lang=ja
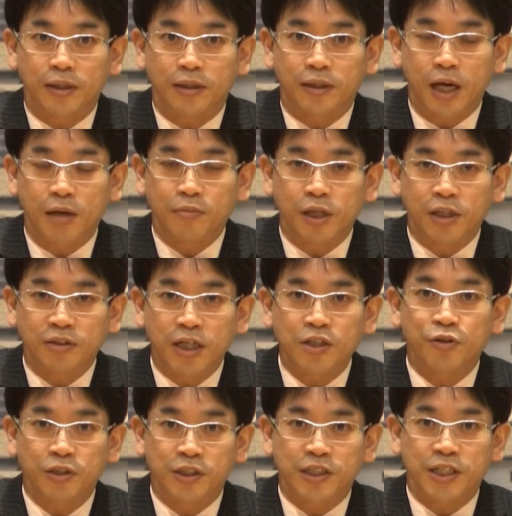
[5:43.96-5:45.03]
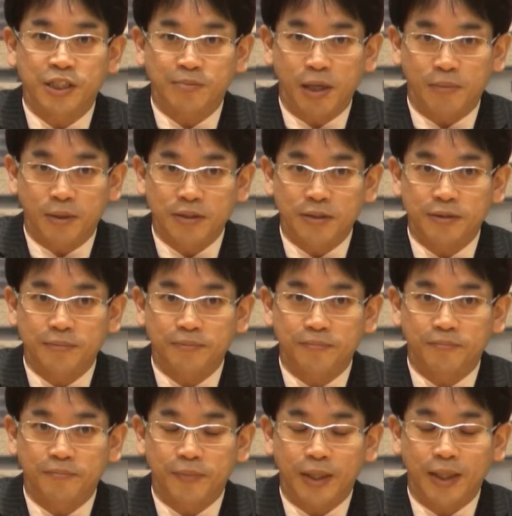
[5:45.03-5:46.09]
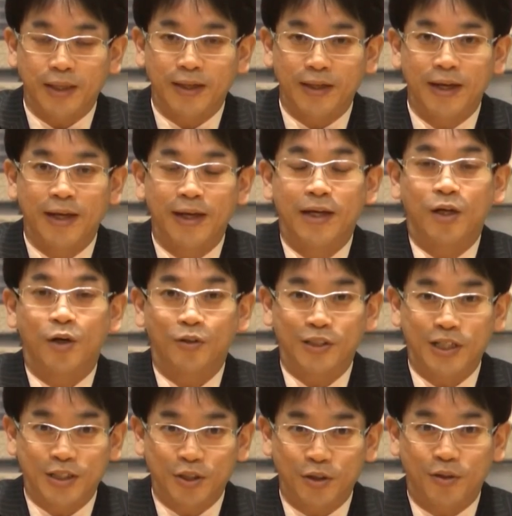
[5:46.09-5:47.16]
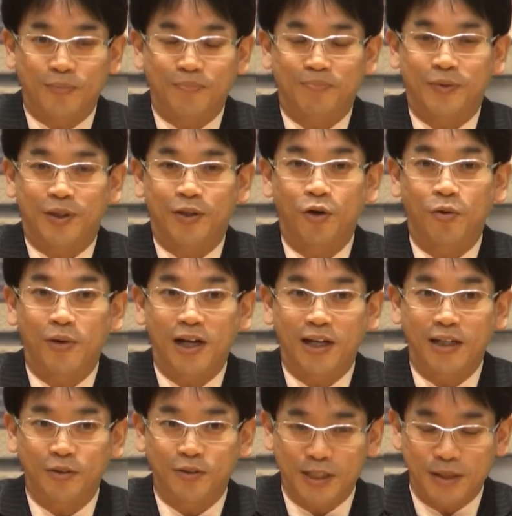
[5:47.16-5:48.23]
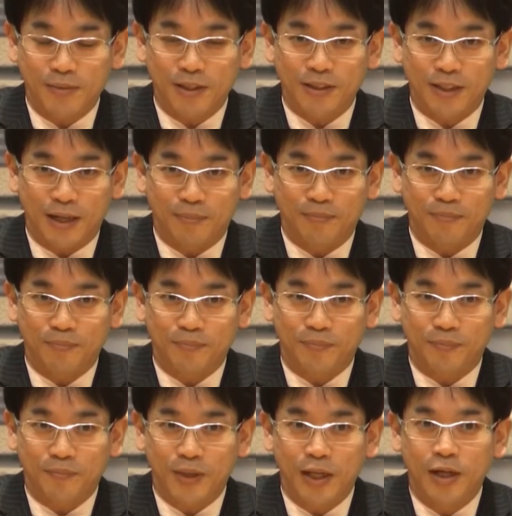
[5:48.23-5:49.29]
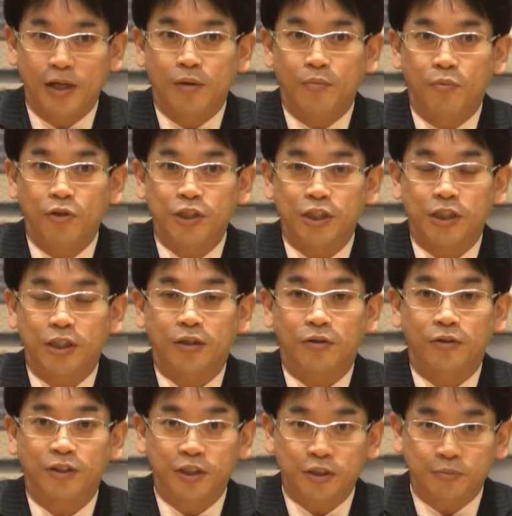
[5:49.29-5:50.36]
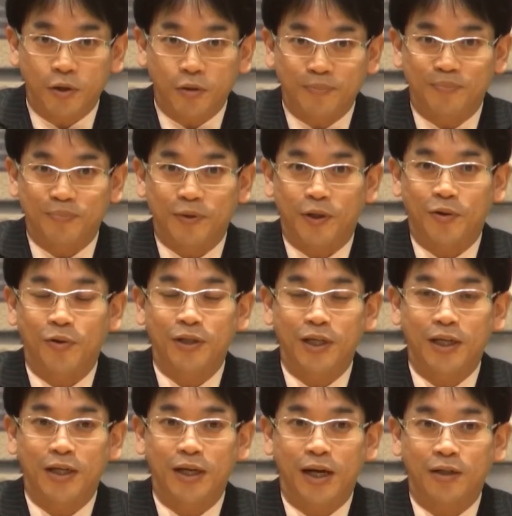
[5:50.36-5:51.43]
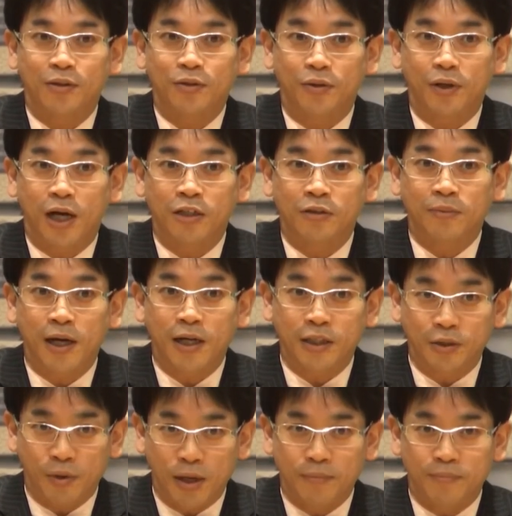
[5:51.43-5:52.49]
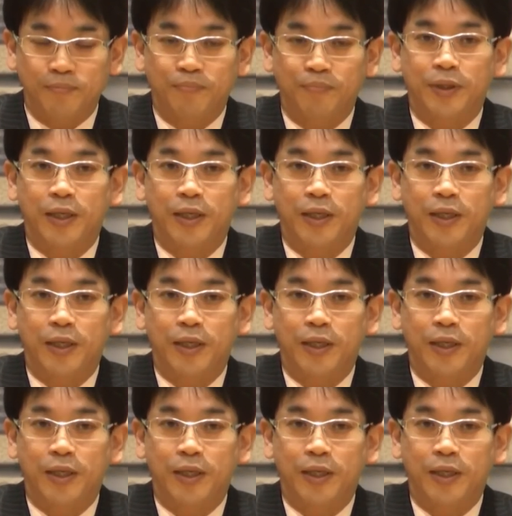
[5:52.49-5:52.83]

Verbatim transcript: タイムラグが生じてしまいます。ご清聴、どうもありがとうございました。もしご質問、ご意見があるとある場合には、